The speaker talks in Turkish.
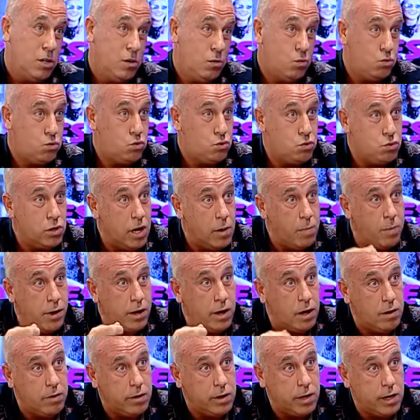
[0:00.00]
üstüne
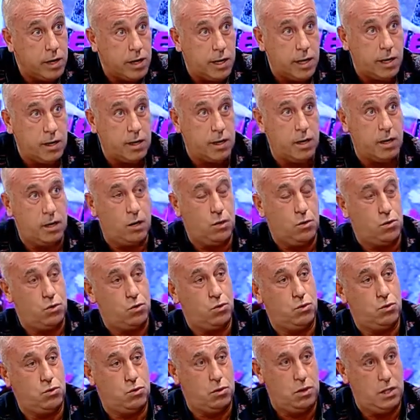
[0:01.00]
para vererek
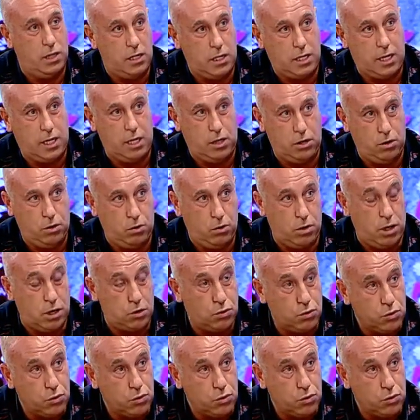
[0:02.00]
çocukları getiriyorlar.